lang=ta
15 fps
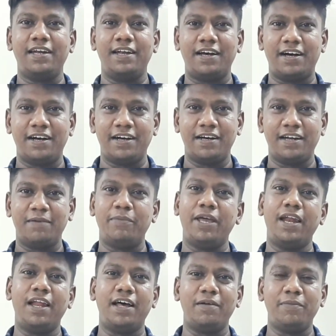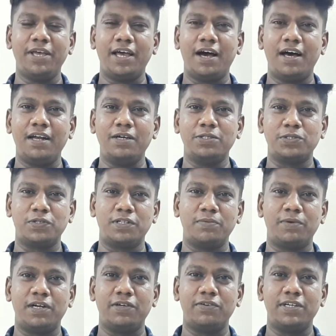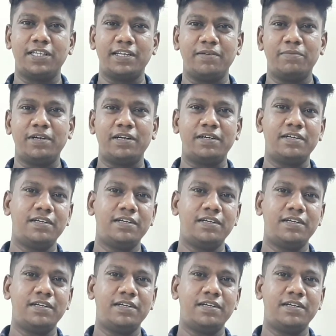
நான் நம்ம எல்லாருமே யாருக்கு சொந்தமானவங்க தெரியுமா